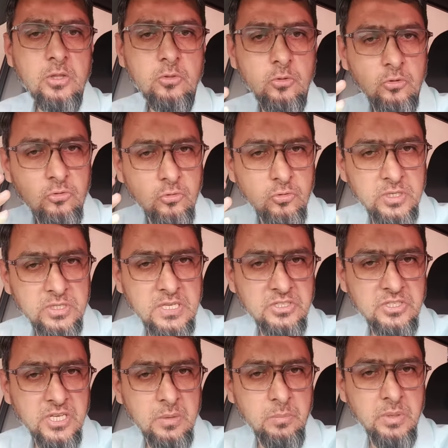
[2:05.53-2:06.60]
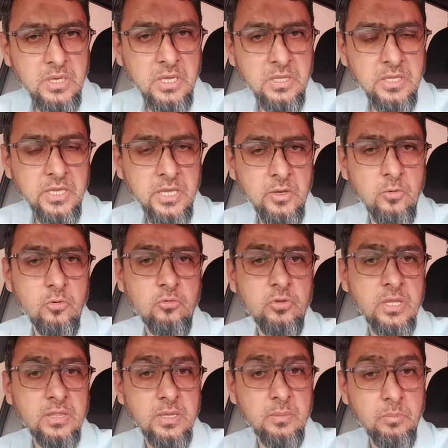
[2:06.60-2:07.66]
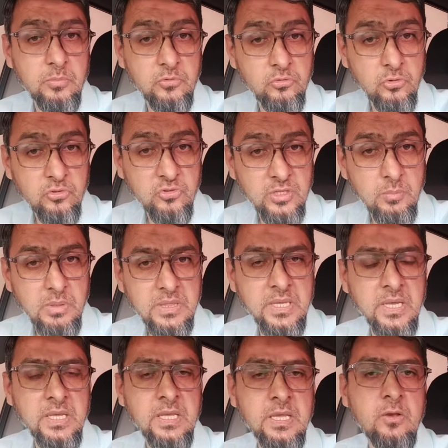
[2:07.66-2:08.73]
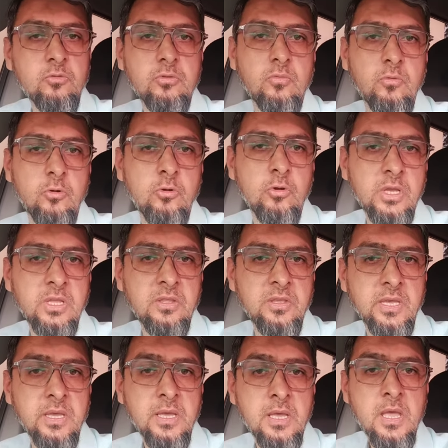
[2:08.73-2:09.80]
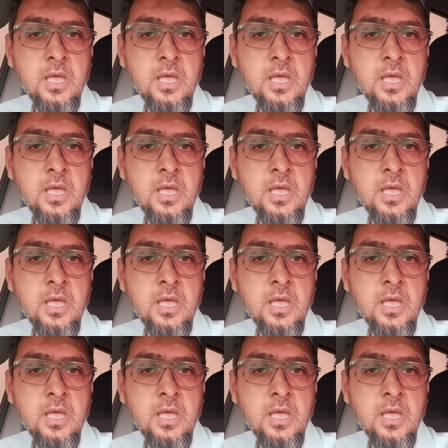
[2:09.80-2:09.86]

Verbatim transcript: दोस्तों के साथ शेयर भी कीजिए और उसके अंदर जो चीज़ें बताई हैं उसको फॉलो कीजिए